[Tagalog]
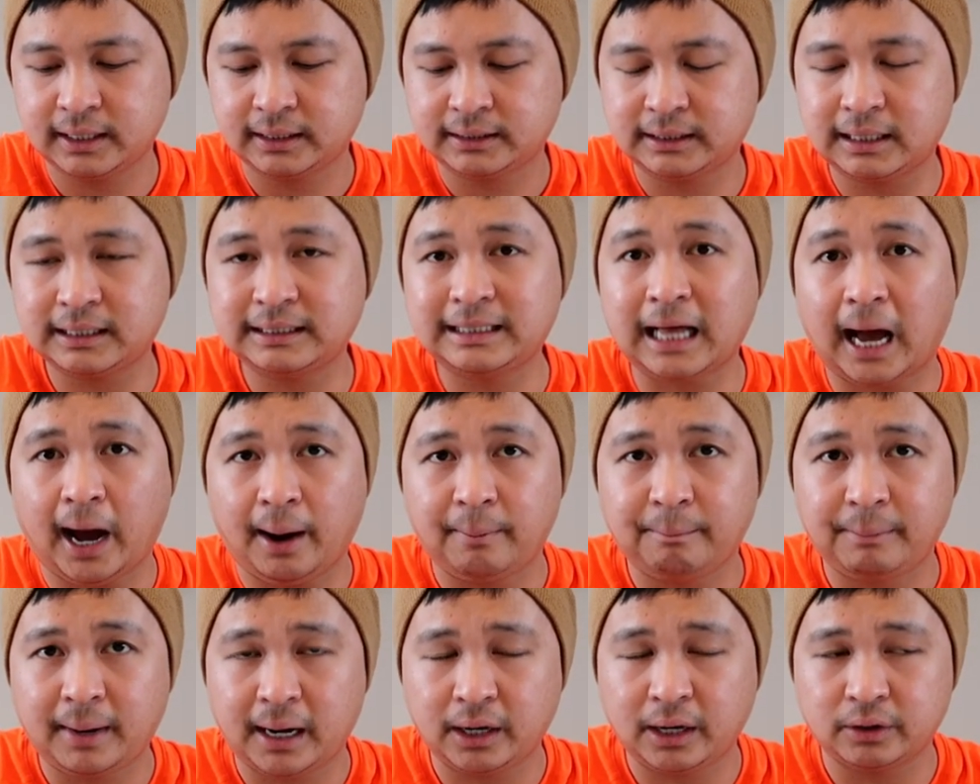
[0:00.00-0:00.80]
than the
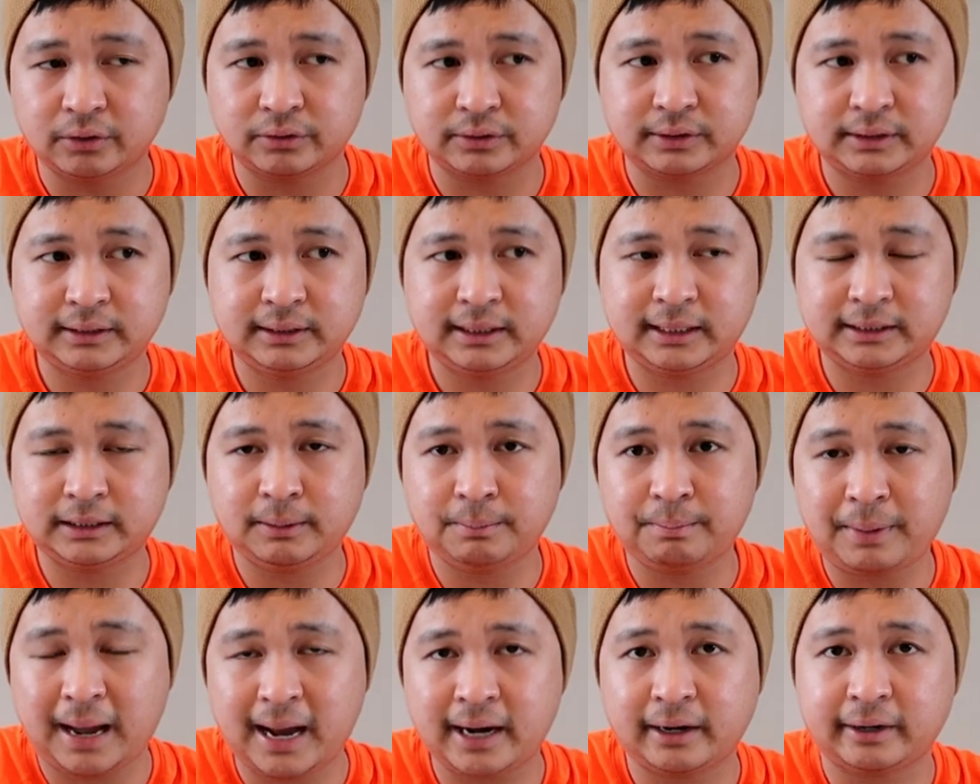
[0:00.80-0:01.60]
amount that
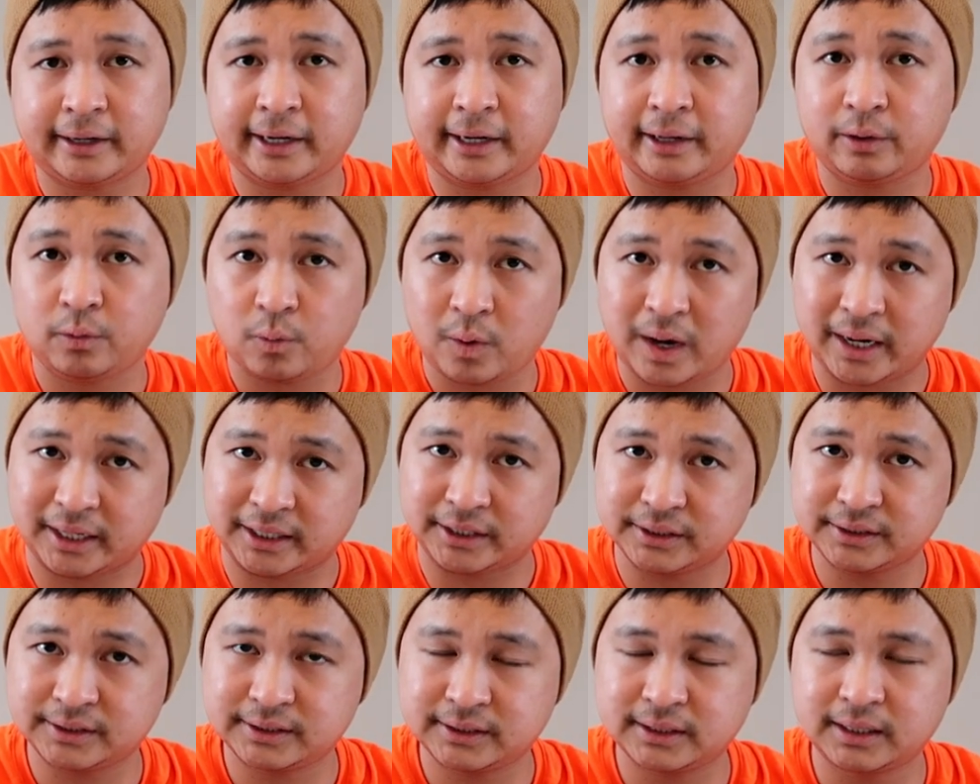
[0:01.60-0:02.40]
the bank
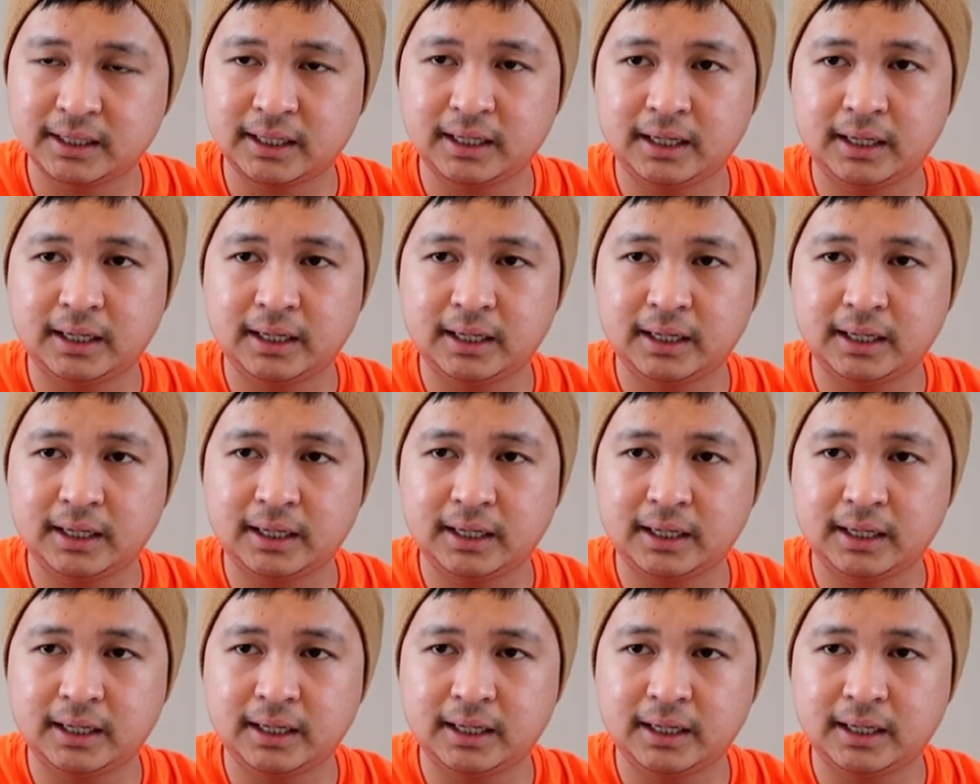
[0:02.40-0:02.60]
requires.